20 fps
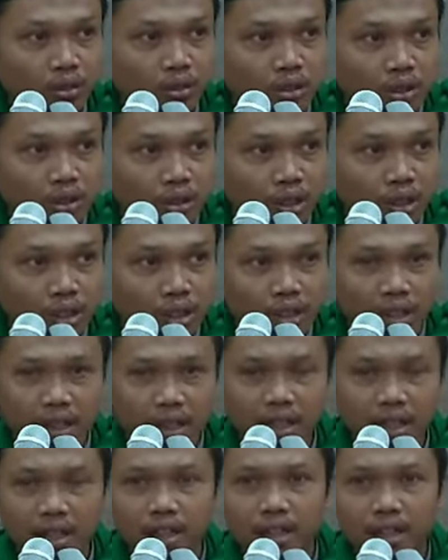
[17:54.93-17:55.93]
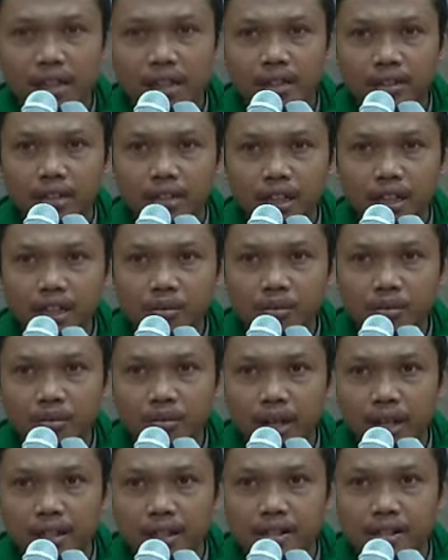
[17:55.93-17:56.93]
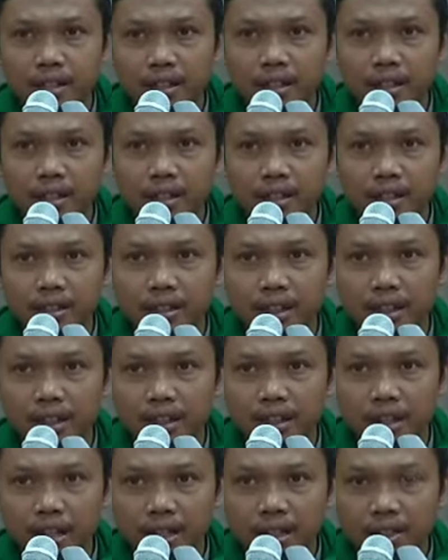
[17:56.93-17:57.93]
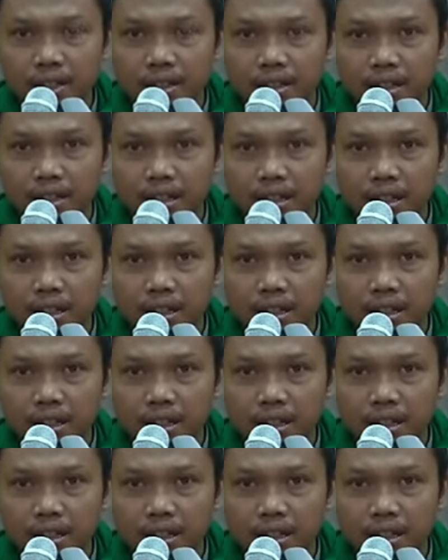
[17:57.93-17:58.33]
sehingga saling membalaslah nanti di akhirat